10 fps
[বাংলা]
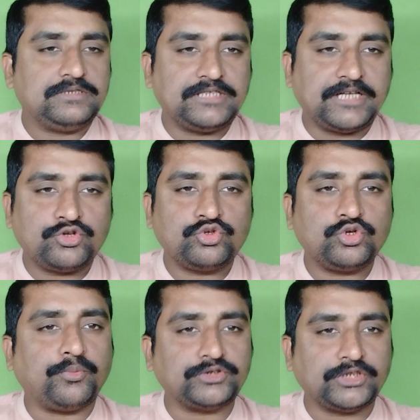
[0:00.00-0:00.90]
চারশো
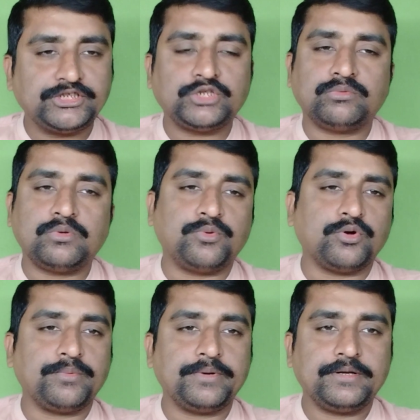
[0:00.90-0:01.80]
পঁচাশিতম
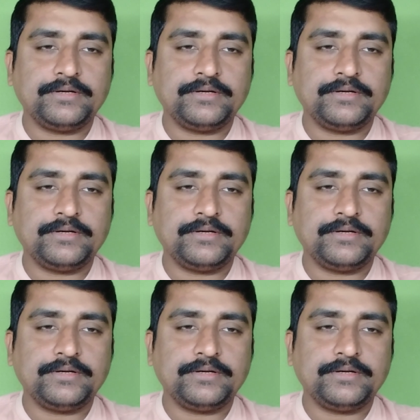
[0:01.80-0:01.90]
পর্বে